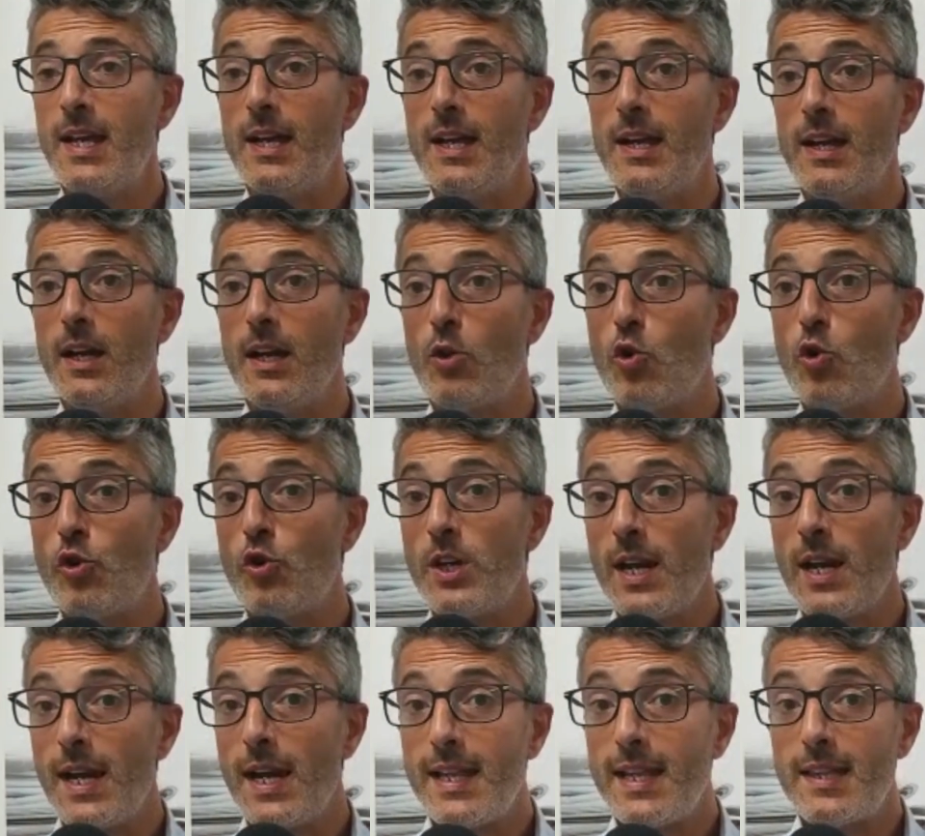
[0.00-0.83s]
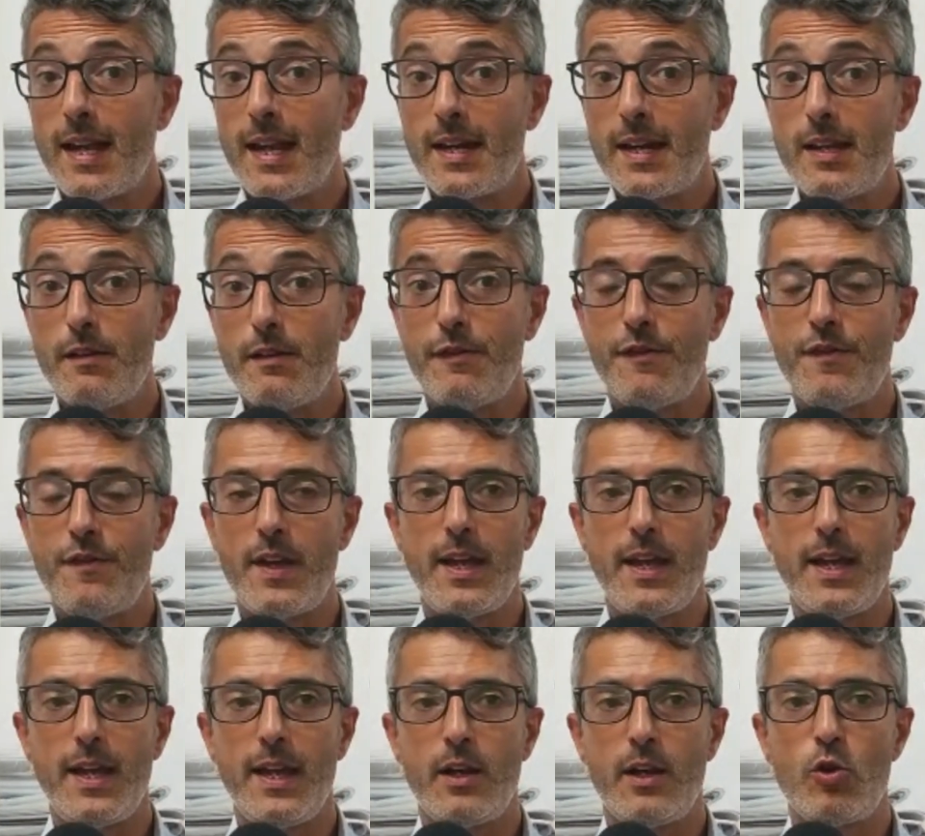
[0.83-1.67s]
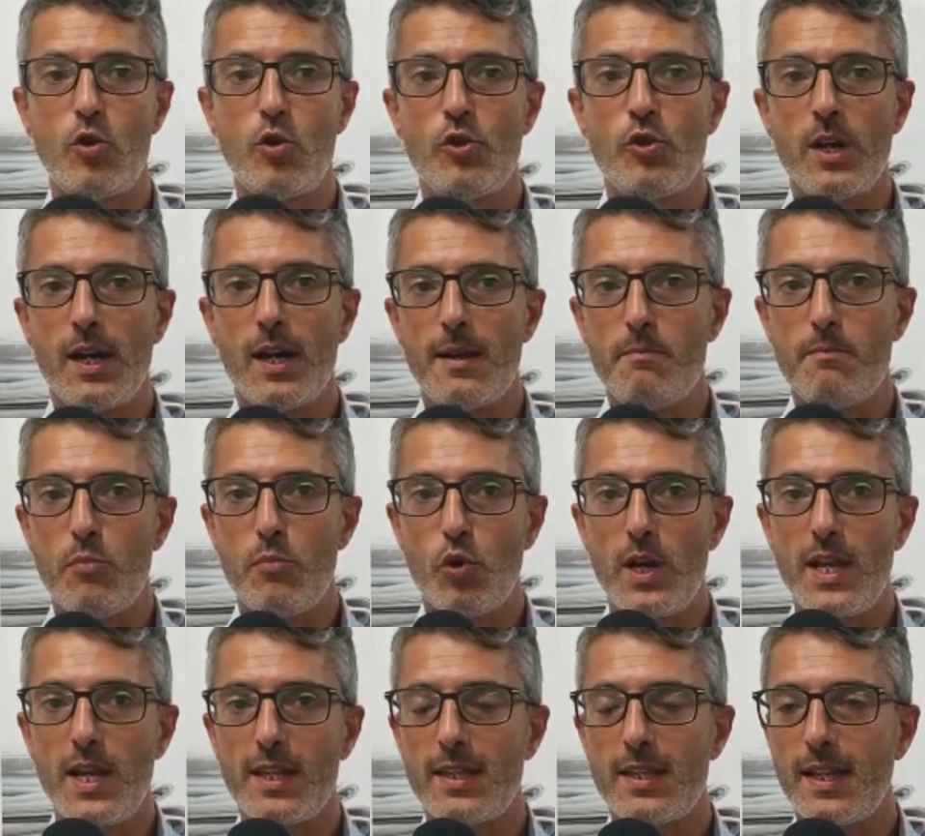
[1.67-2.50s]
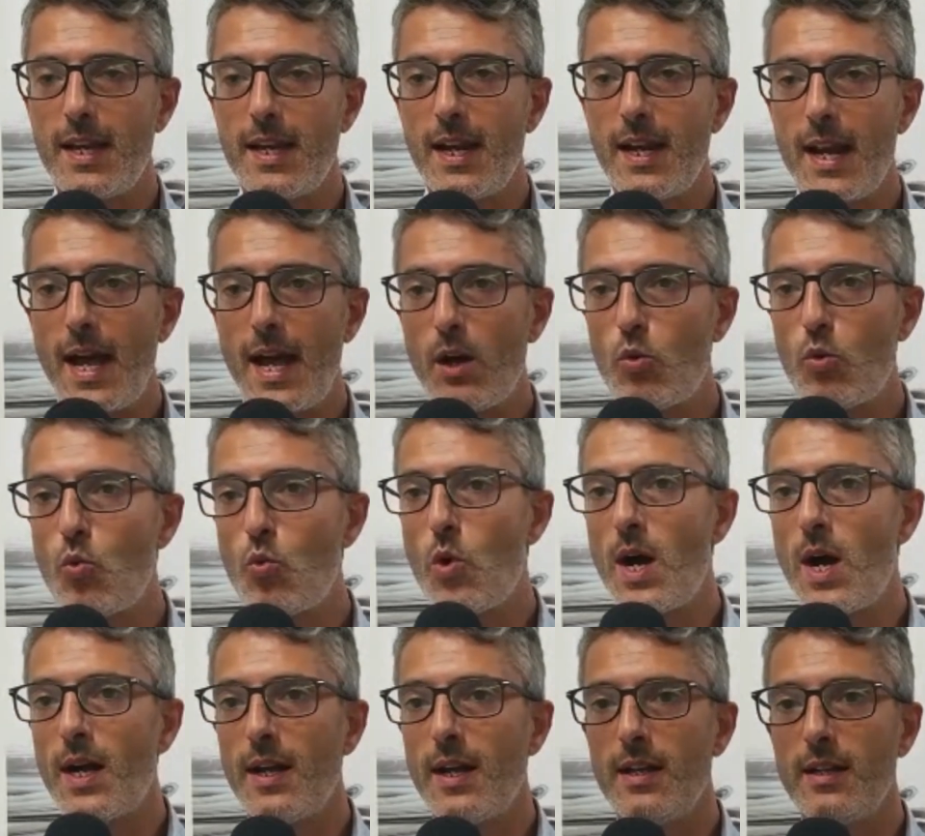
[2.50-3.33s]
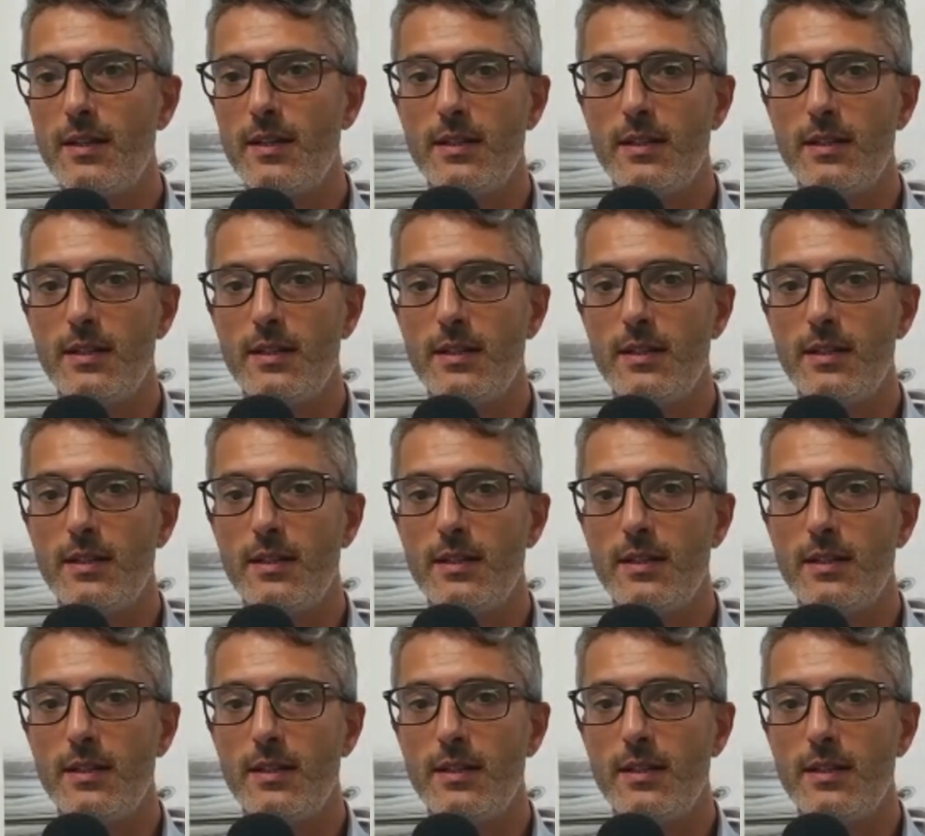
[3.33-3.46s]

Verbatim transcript: eh, con le tariffe e con le bollette dell'acqua